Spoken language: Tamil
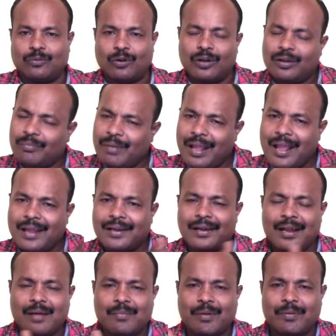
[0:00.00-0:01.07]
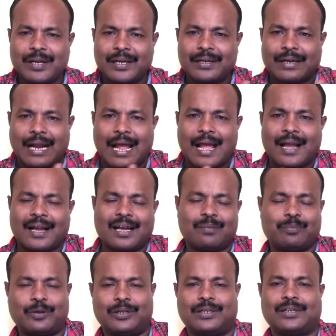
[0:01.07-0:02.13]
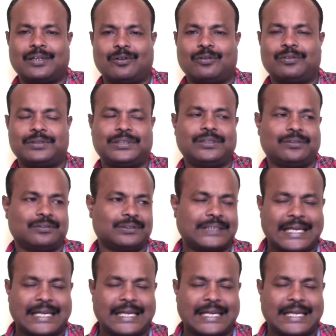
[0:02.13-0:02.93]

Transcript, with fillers: ஒன்றுமே இல்லாமல் அப்படியே ட்ராகாக போயிட்டுருக்கிற ஒரு விஷயம்